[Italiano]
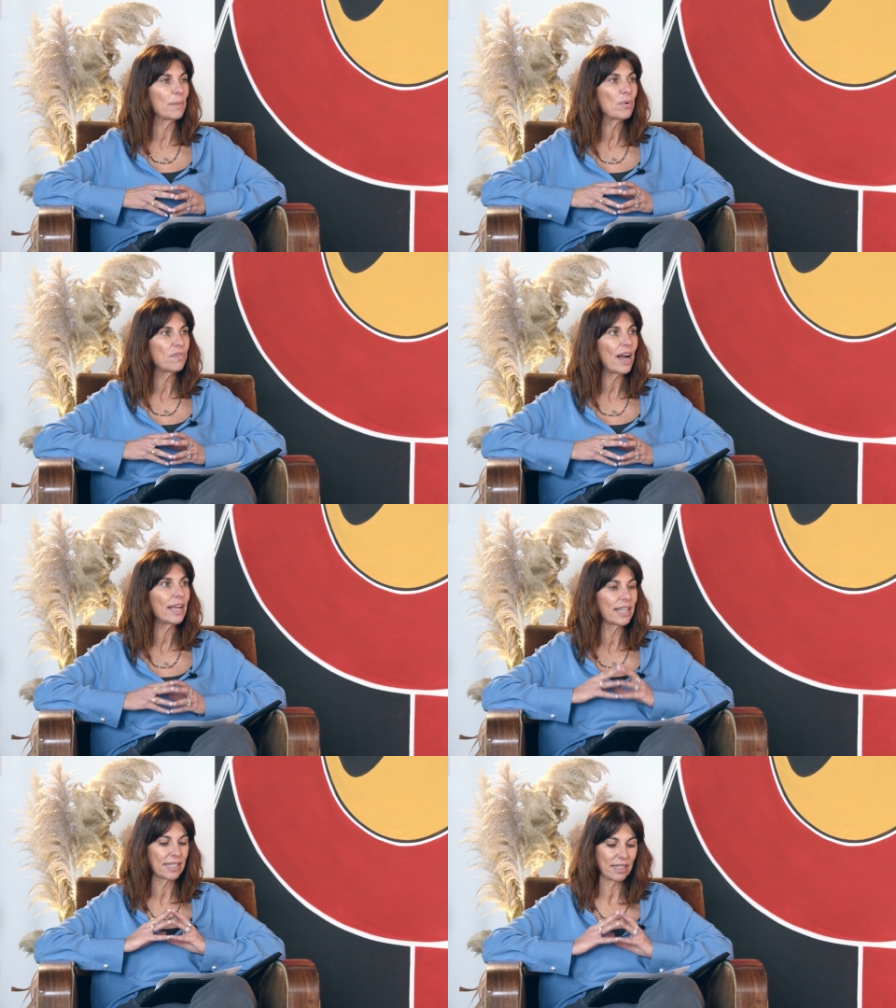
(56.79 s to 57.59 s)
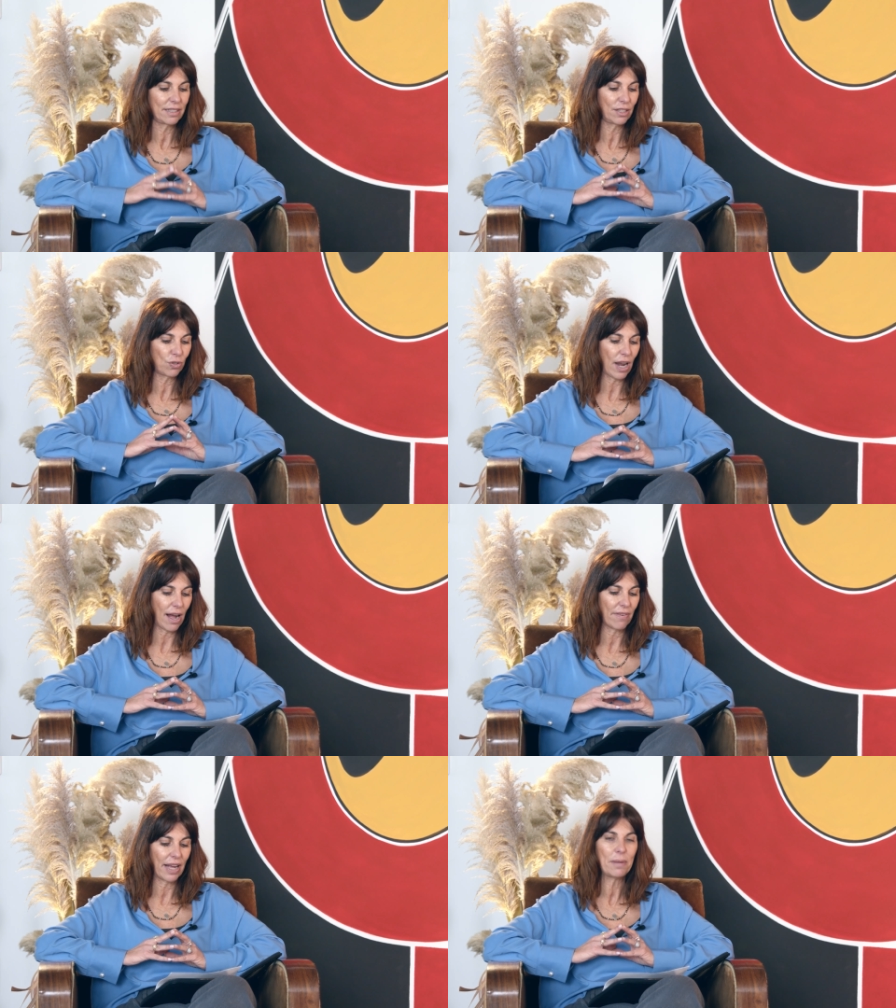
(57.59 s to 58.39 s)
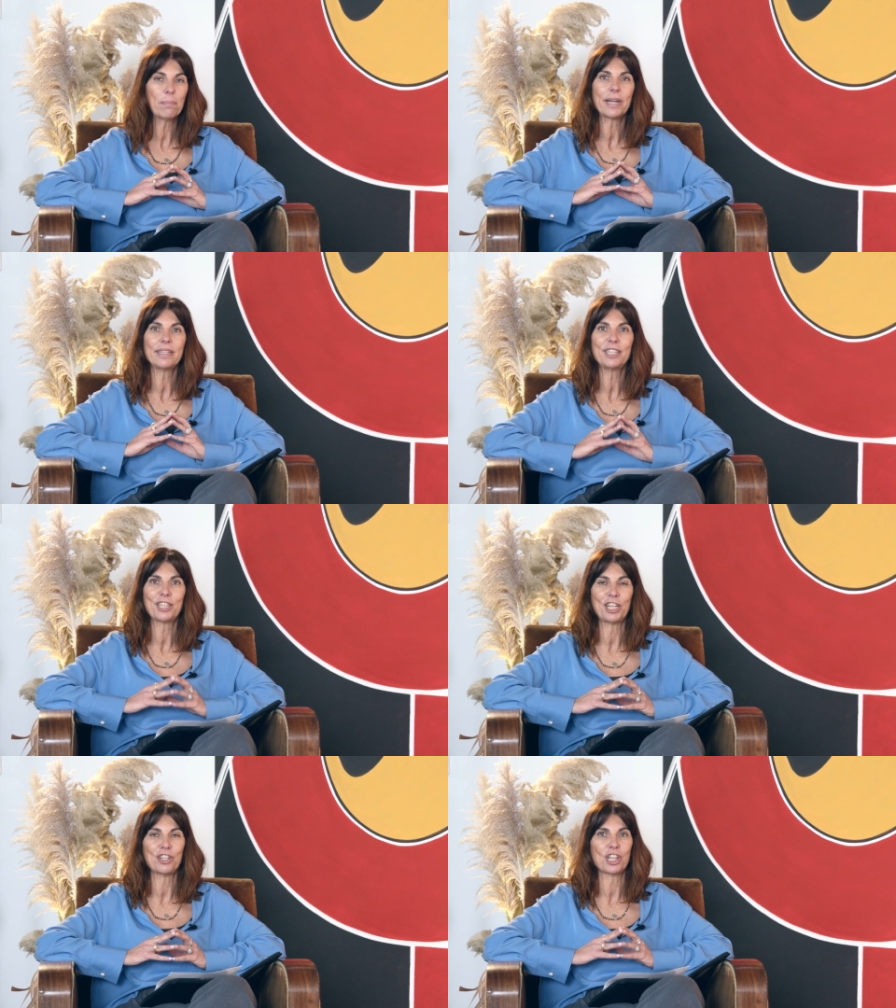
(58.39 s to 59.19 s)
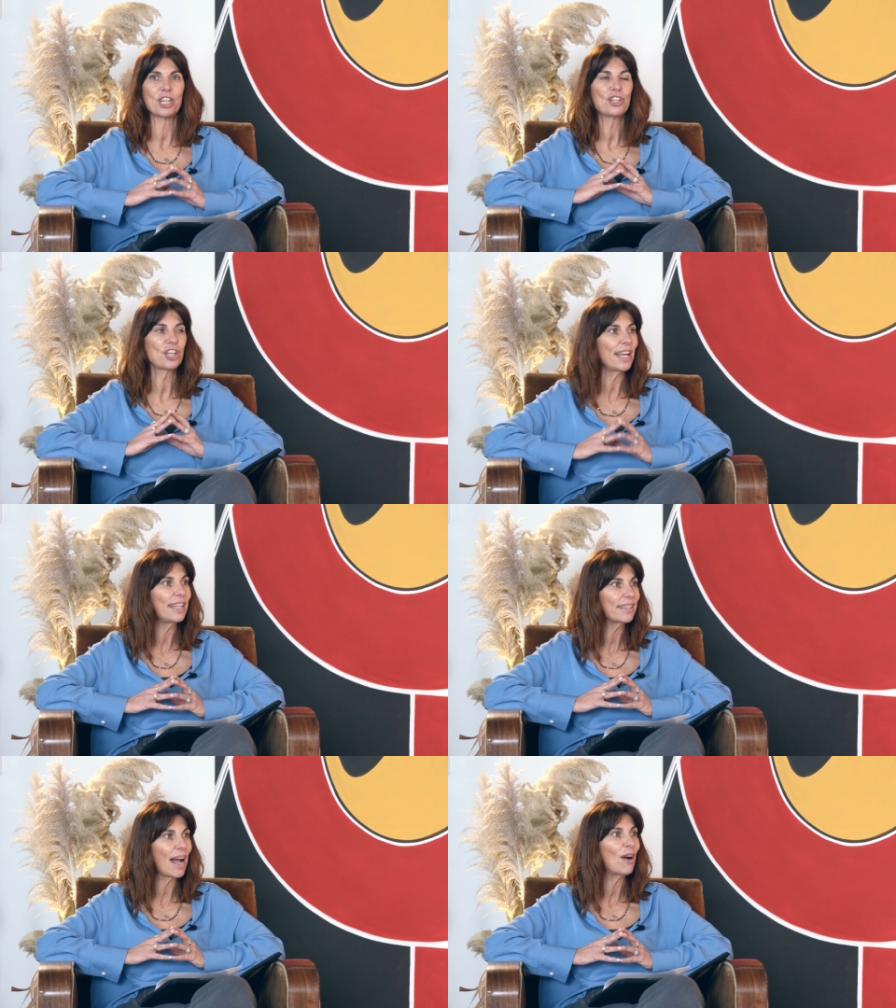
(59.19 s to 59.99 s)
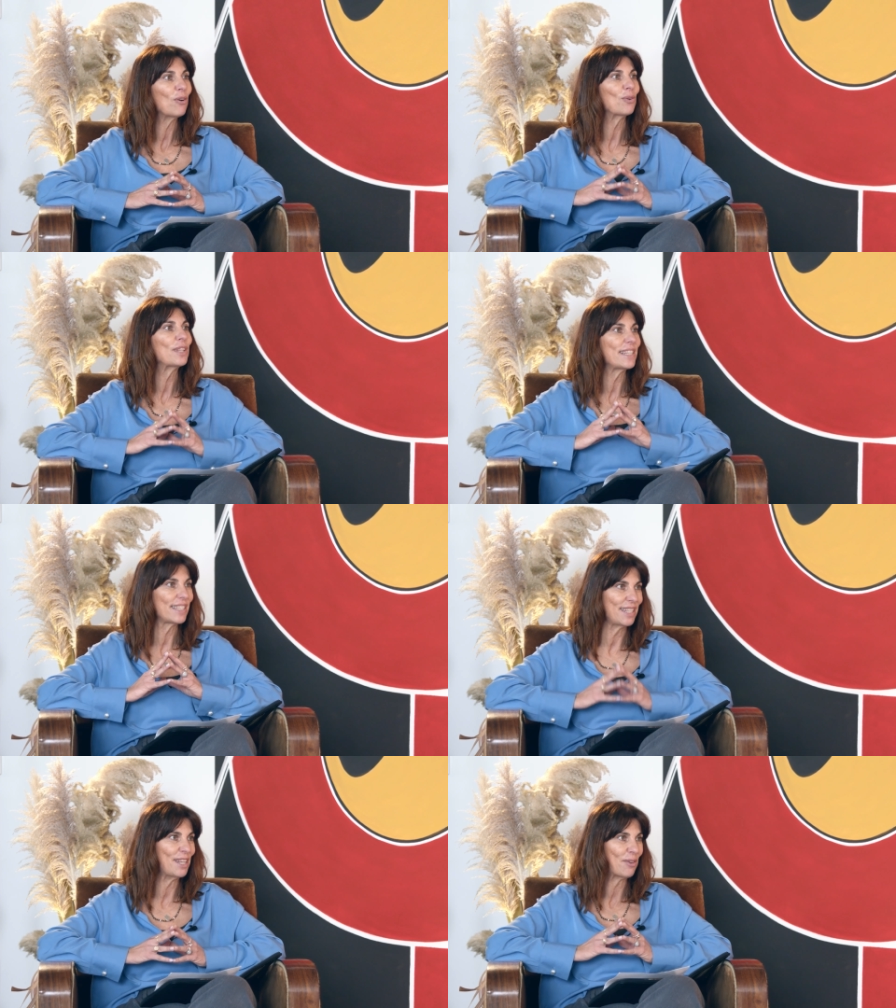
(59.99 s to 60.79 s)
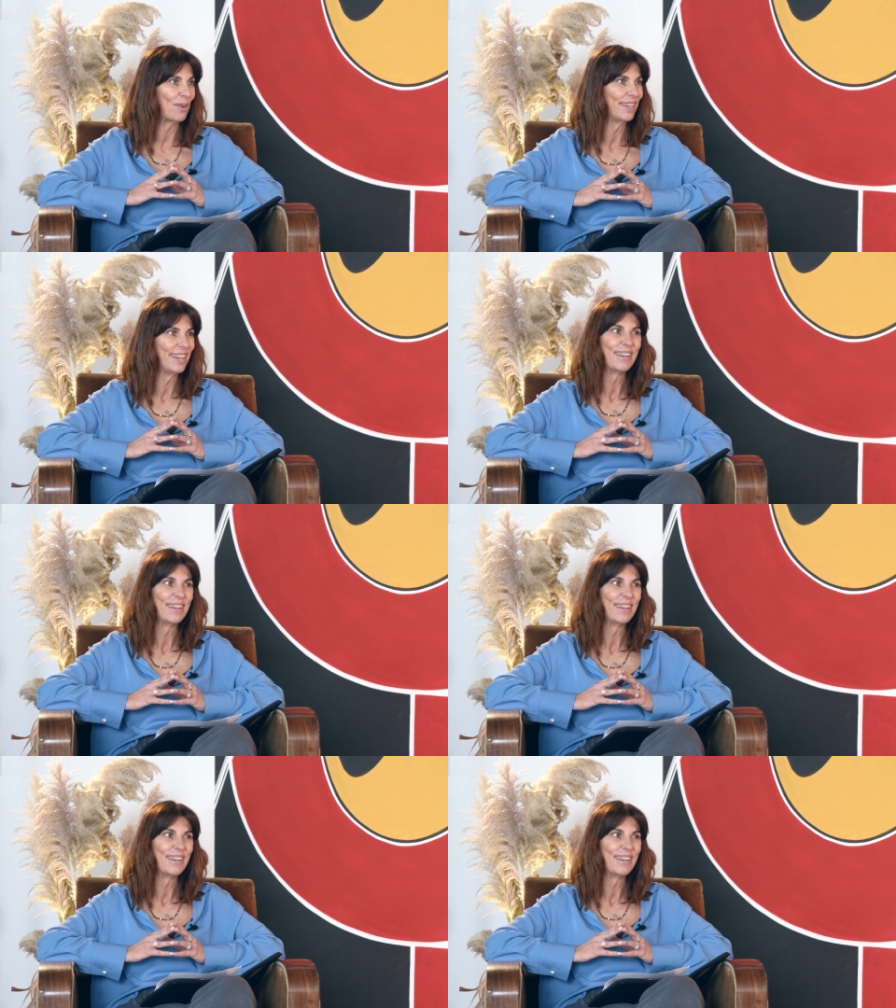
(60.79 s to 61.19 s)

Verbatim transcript: tempo fa e che si intitolava Imprenditrice, scelta o destino?